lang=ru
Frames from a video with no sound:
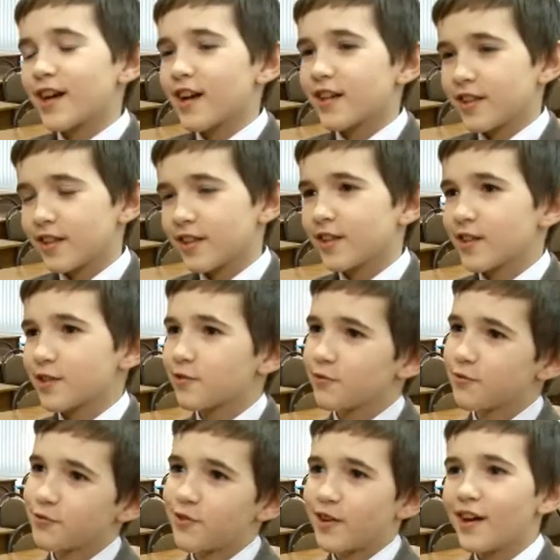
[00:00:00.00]
когда-то нашел
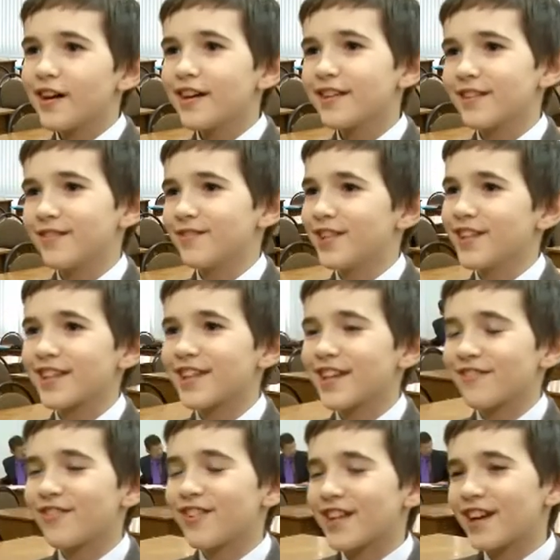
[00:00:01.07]
в ЖГАХ, и мне
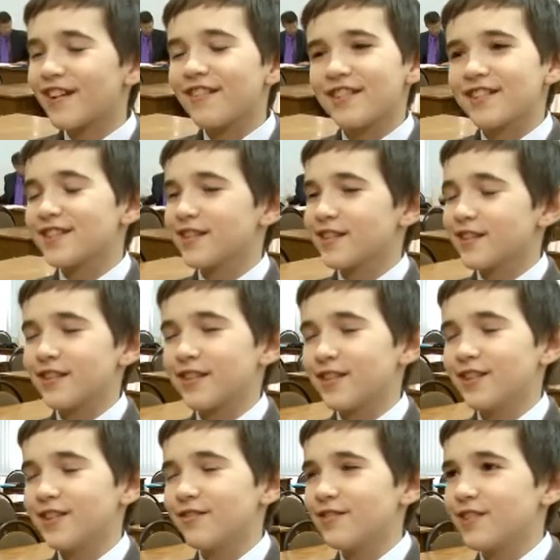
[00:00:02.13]
так понравились э,
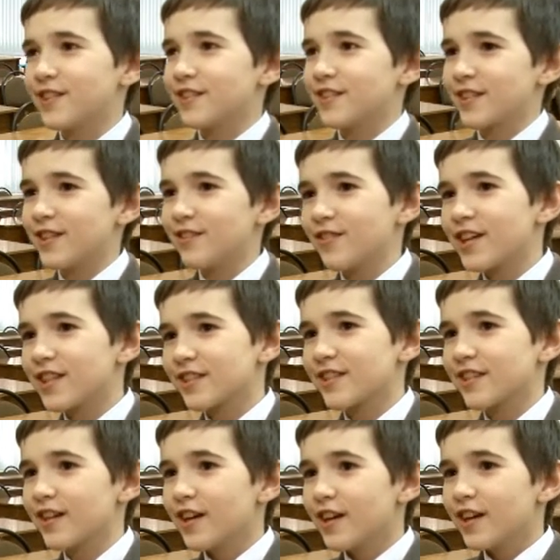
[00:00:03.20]
ими
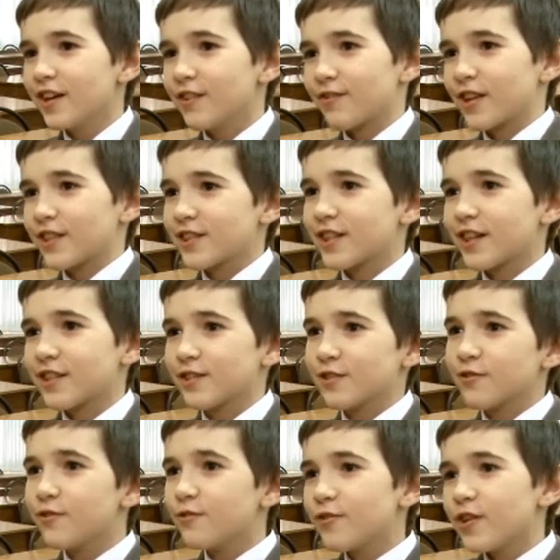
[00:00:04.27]
заниматься. В конце
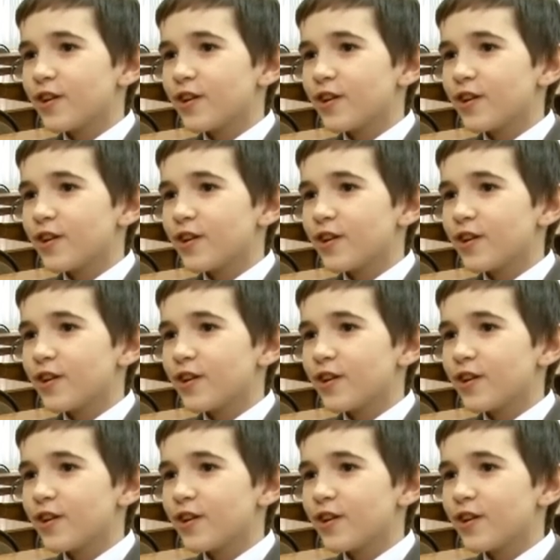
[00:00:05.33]
концов,